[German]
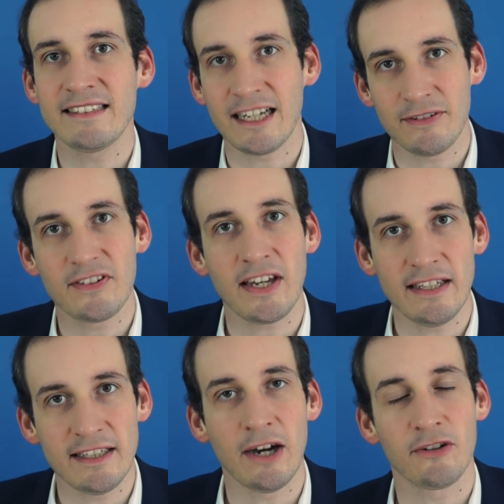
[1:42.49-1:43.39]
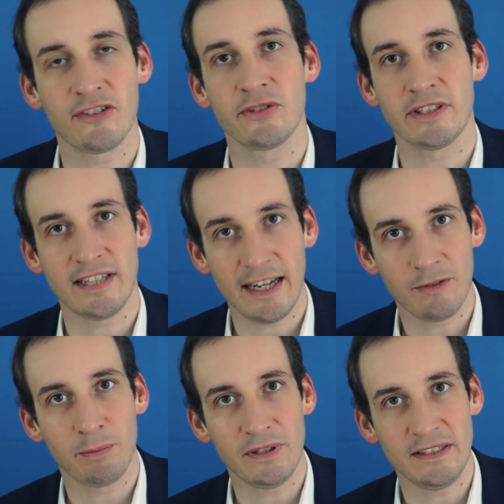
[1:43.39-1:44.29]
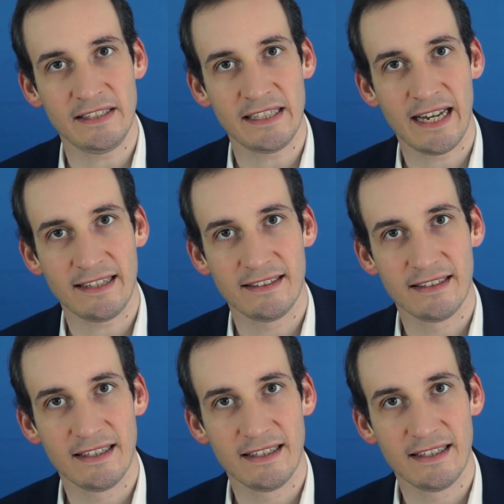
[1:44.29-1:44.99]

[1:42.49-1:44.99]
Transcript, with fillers: etwas gegen die Austeritätspolitik hat